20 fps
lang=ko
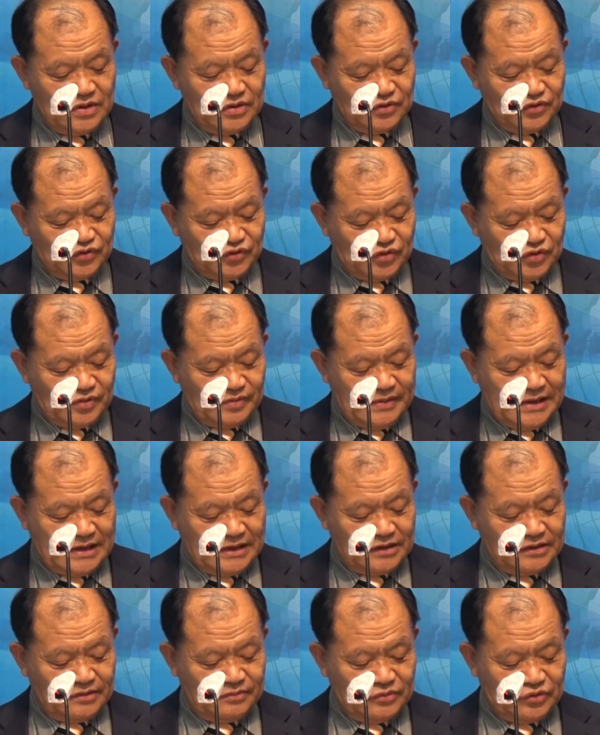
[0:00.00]

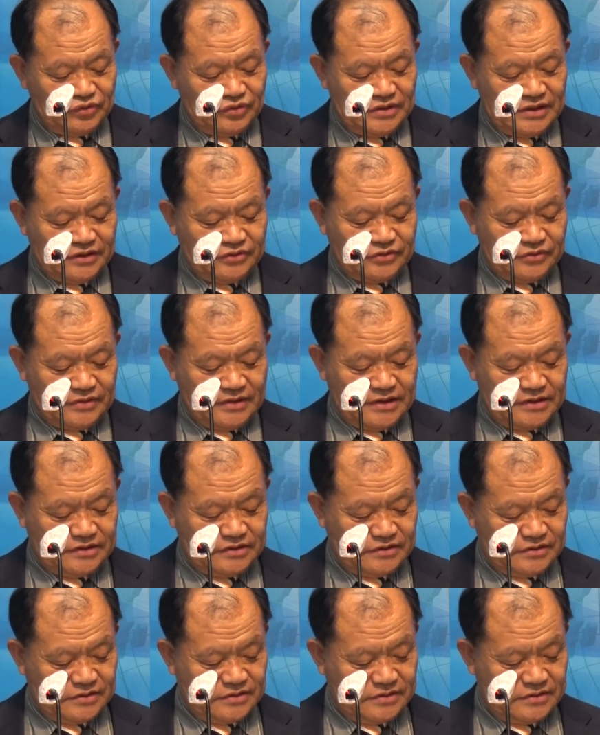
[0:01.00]
수많은 문제
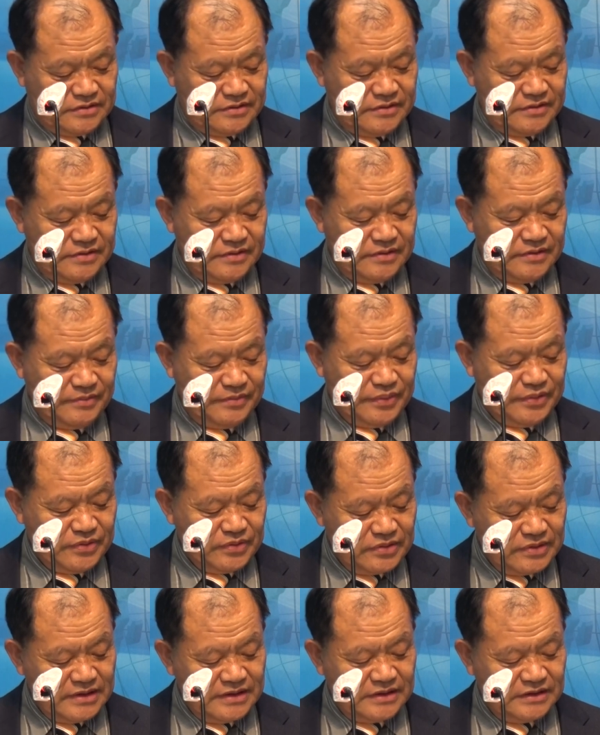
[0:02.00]
속에서
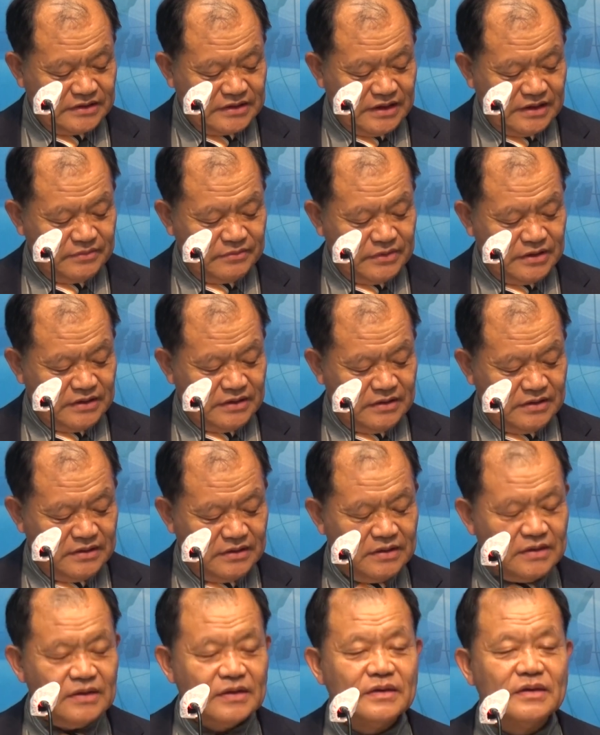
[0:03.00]
피곤한 삶을
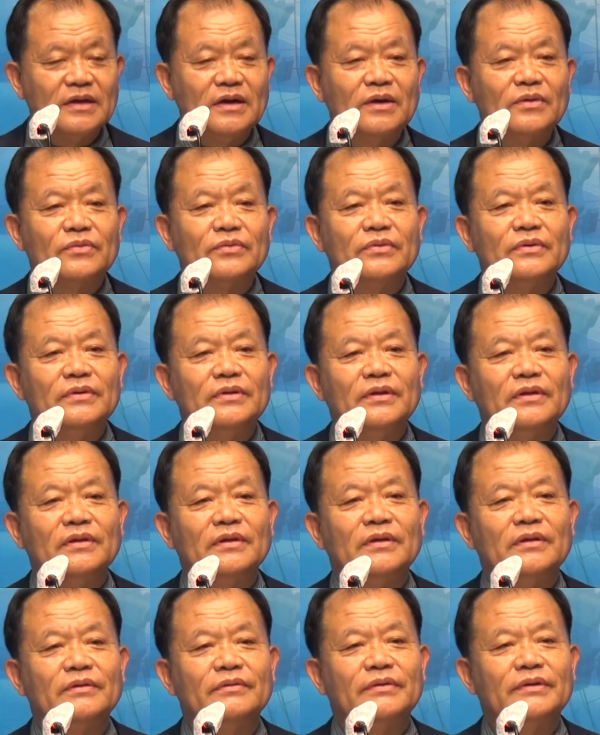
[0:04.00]
살고
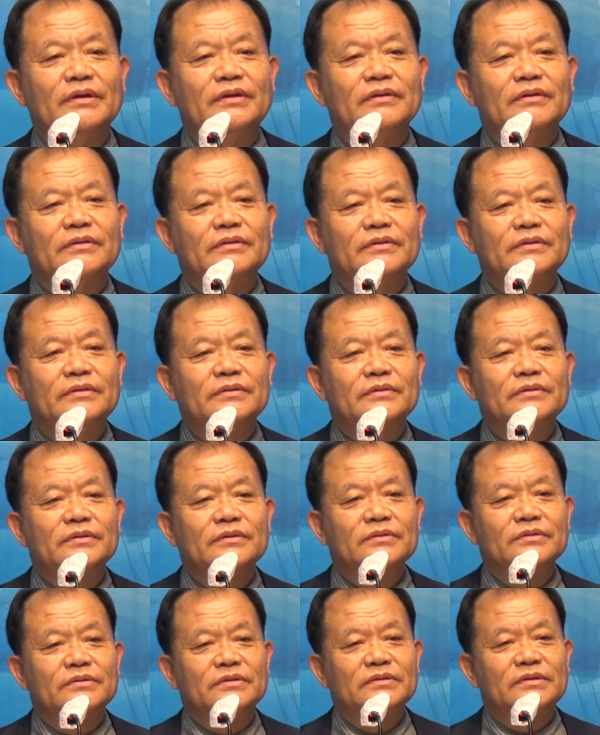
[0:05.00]
있는 우리
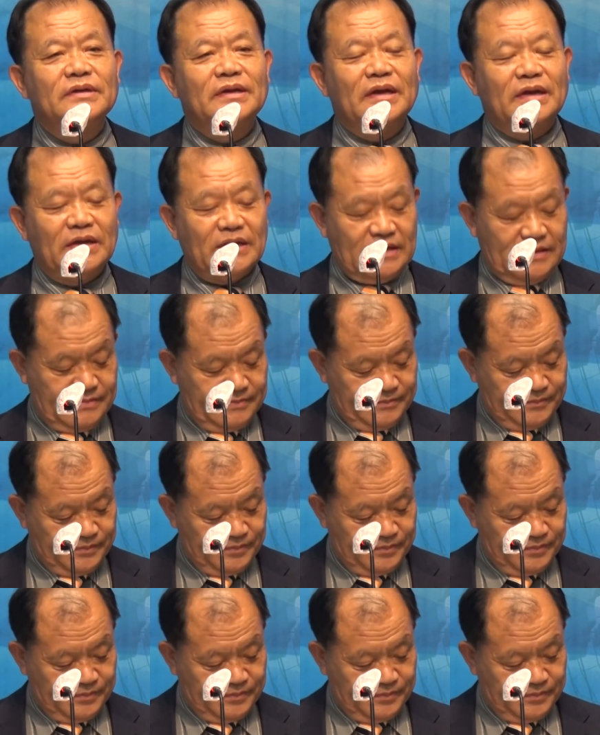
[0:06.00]
성도들에게